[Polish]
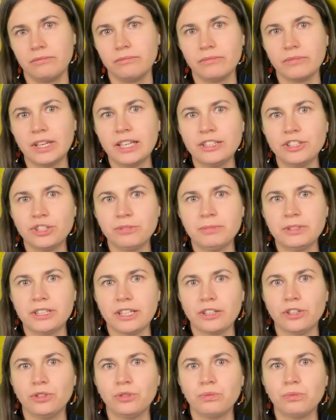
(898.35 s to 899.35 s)
mieliśmy
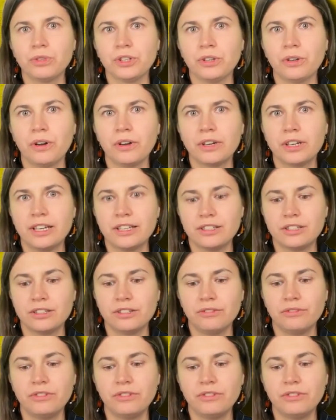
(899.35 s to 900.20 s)
taki długi okres